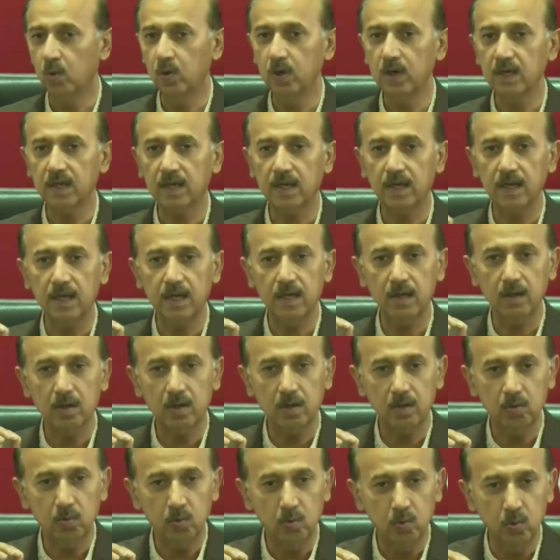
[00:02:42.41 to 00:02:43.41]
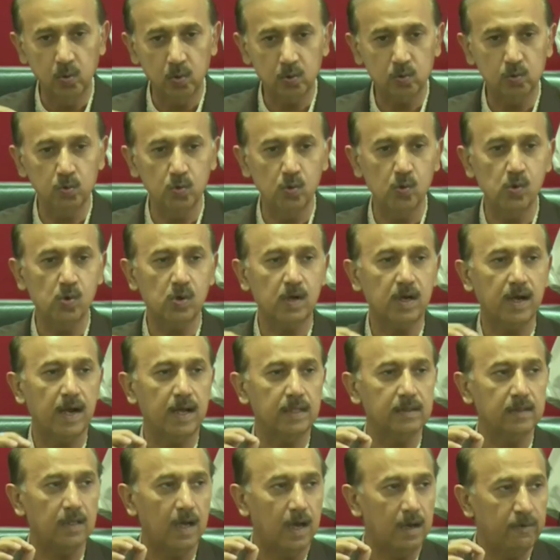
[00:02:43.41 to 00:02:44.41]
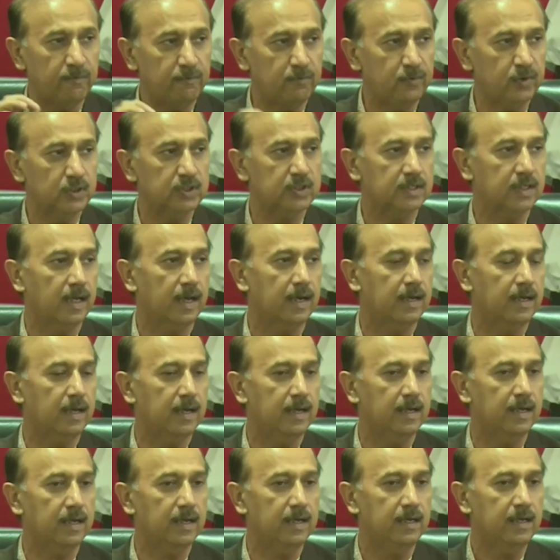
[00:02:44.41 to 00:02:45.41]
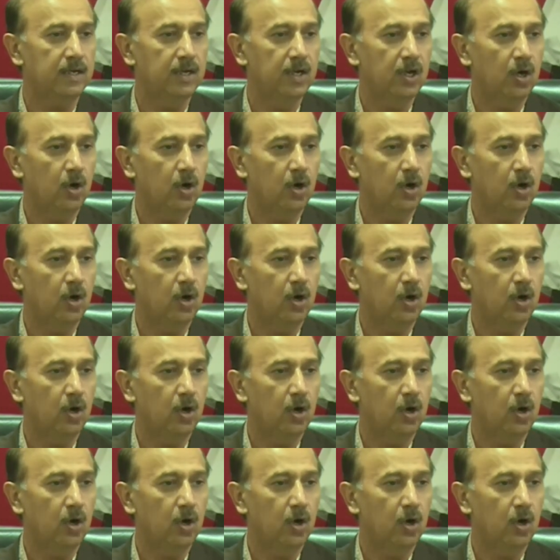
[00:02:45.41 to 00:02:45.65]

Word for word: उनके हकूक़ का तहफ़ करना है